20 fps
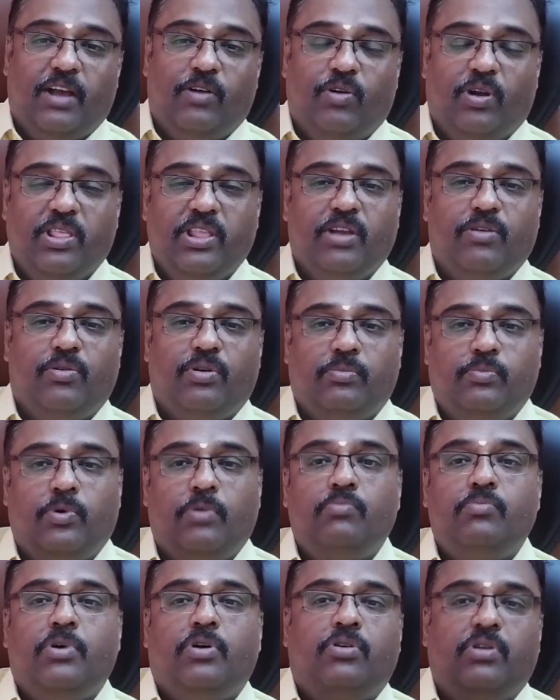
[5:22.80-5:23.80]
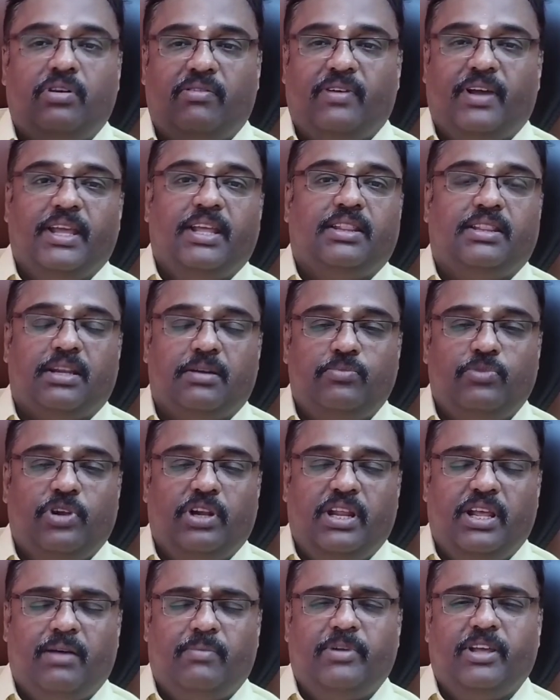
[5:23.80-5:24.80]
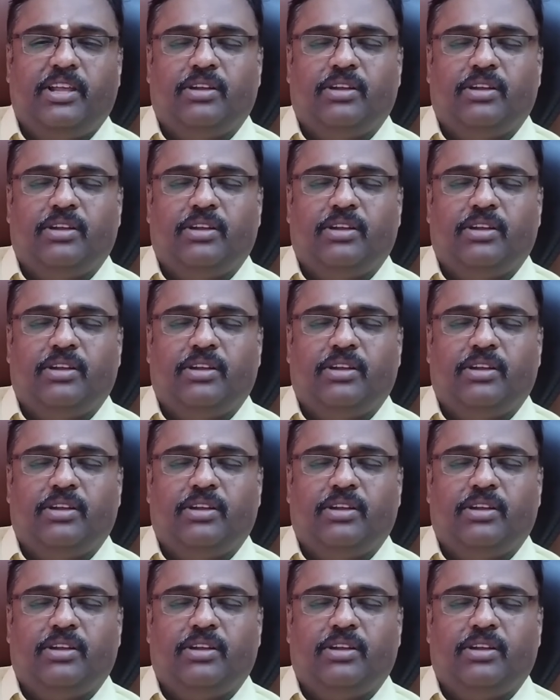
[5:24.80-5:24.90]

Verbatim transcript: என் குழந்தைக்கு ஒரு பொம்மை கூட வாங்கி தர முடியலையே